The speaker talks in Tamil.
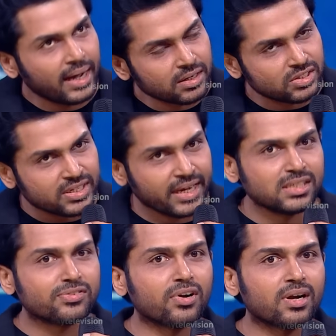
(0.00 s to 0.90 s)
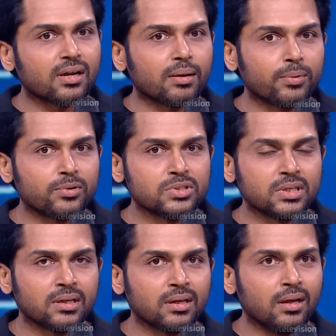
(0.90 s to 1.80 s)
ஹேட் டு சேஞ்ச் ஃபார் இட் அப்போ
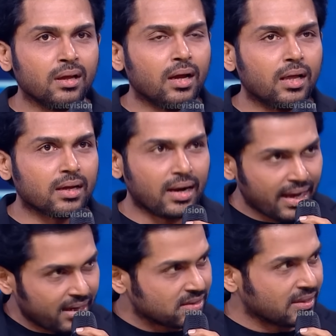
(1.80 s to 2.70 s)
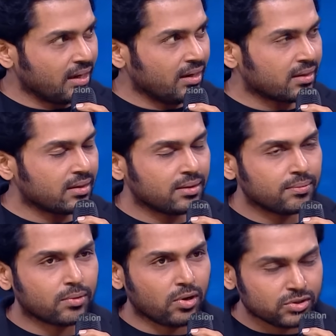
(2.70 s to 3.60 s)
வந்து அதுக்கான ஹேர் ஸ்டைல்லேருந்து
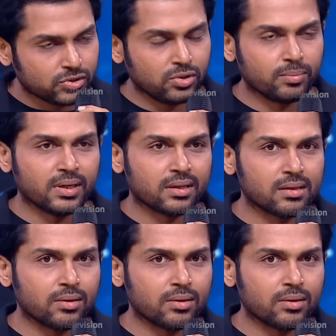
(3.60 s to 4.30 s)
காஸ்டியூம்லேருந்து